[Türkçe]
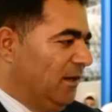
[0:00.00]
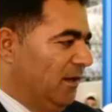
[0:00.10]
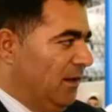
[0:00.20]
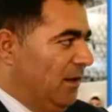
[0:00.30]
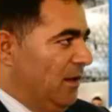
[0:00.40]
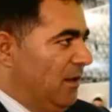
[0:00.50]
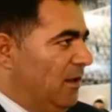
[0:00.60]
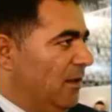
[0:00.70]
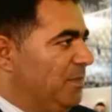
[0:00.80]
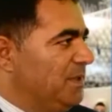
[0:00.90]

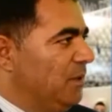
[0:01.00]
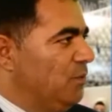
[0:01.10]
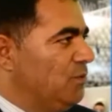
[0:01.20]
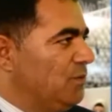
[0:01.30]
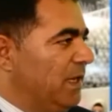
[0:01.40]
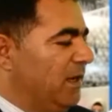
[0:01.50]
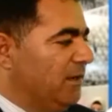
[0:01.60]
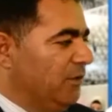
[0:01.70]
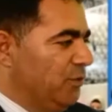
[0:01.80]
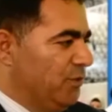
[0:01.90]
E, bizde 300'e
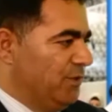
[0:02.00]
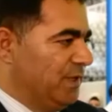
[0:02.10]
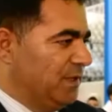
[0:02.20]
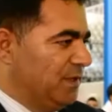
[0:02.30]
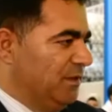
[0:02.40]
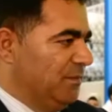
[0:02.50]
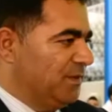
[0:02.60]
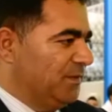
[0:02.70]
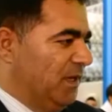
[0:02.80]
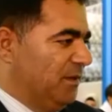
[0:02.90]
yakın ürün
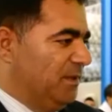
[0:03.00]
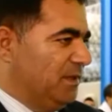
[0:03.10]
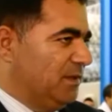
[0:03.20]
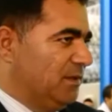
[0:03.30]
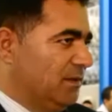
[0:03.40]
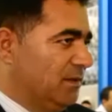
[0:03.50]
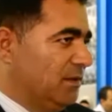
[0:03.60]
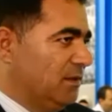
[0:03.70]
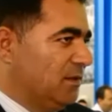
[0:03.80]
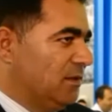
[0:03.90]
çeşitimiz var. Biz
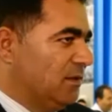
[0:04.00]
e,